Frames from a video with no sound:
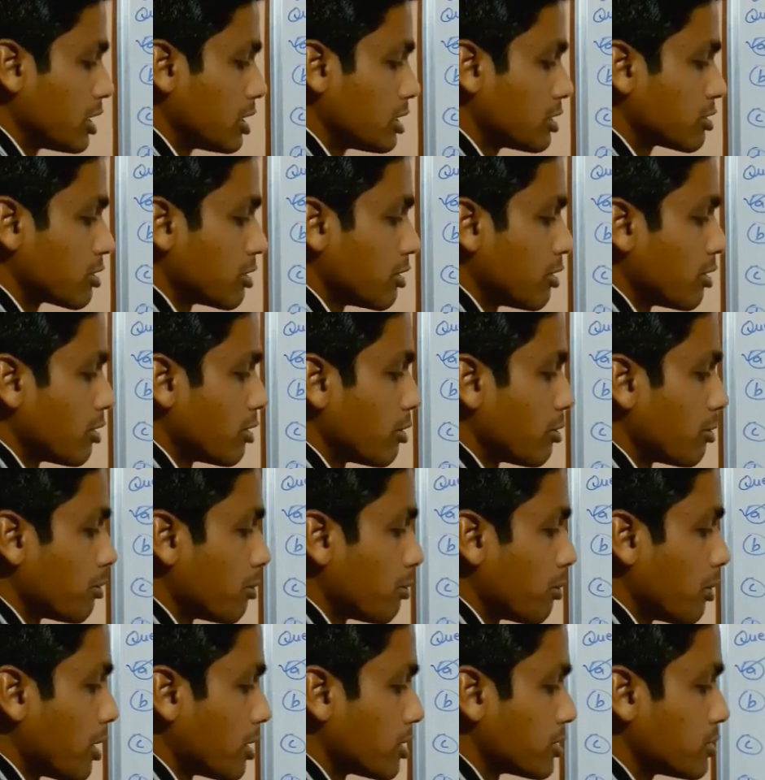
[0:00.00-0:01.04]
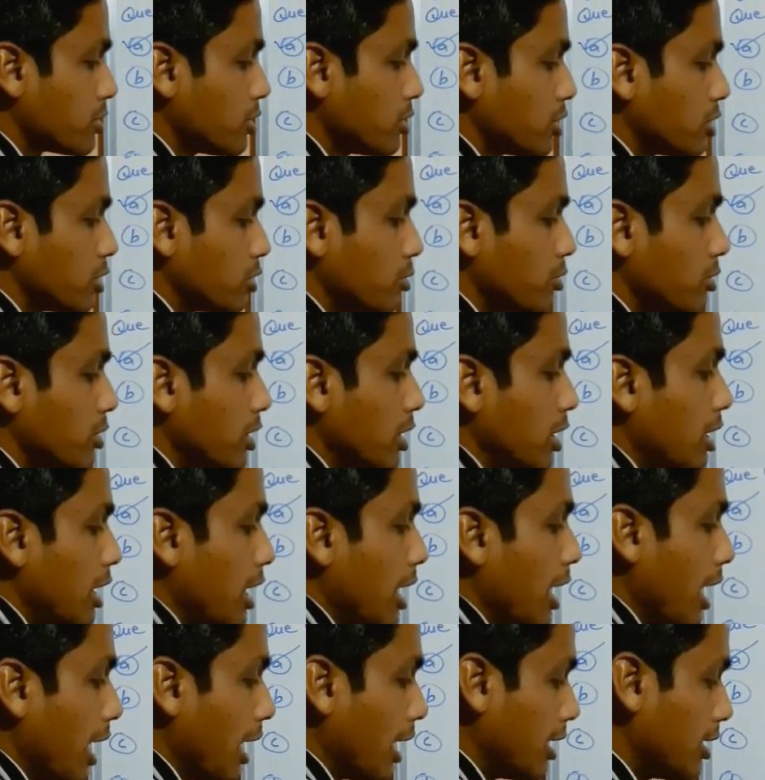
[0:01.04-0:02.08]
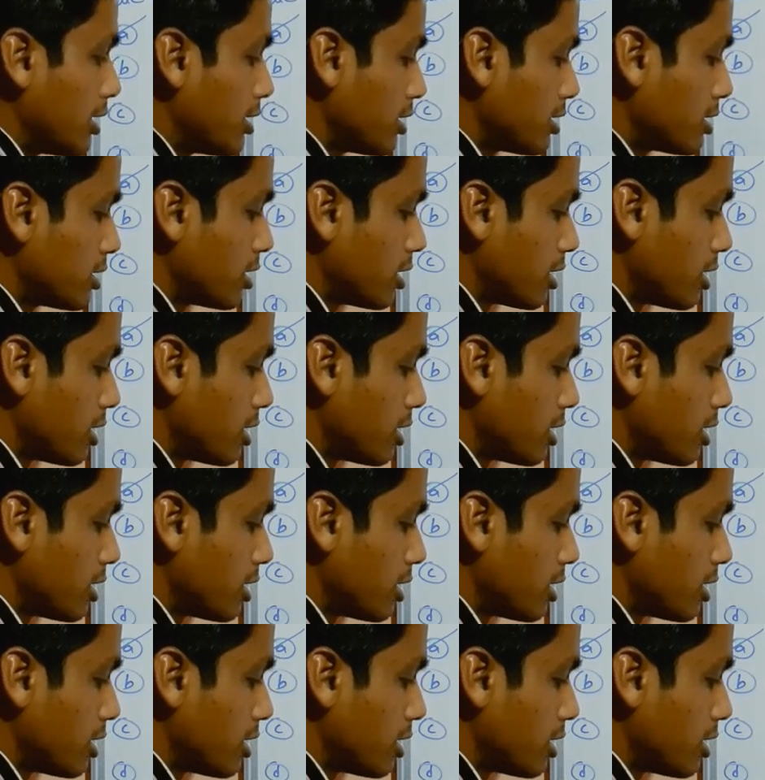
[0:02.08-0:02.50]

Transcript: इज पॉजिटिव एंड